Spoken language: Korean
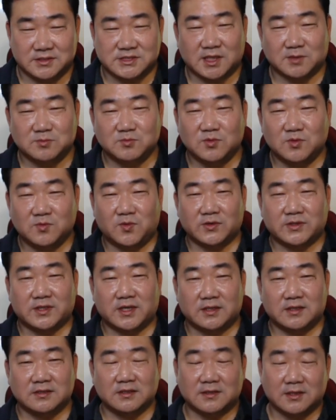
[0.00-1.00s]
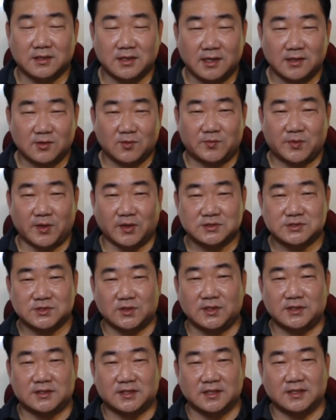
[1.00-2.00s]
창문보다는 그래도 벽
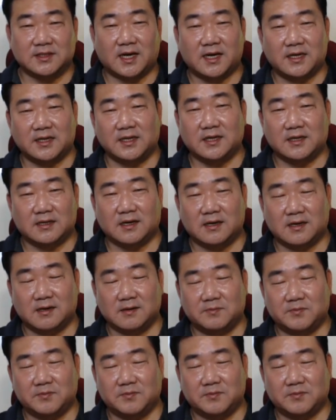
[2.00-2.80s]
쪽이 더 나으니까